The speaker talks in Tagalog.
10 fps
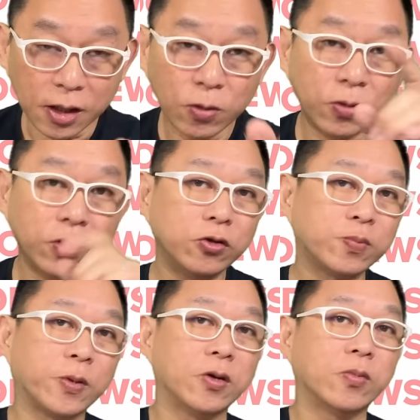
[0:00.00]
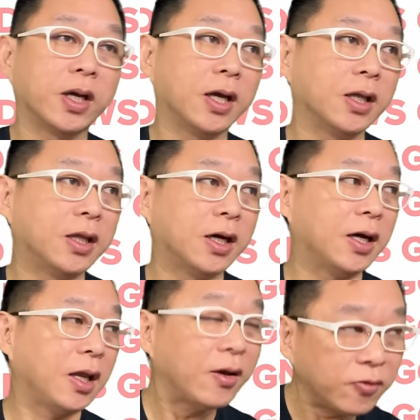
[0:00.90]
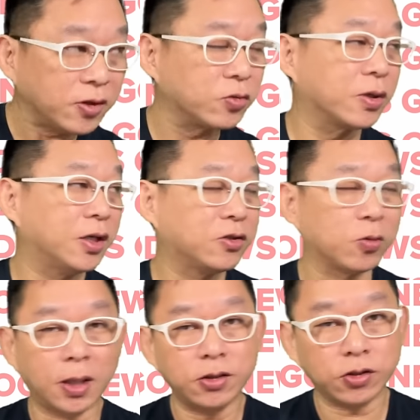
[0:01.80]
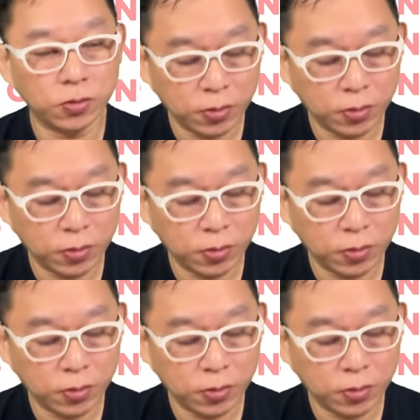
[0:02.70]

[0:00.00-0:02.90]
The good news po with uh, life insurance, once you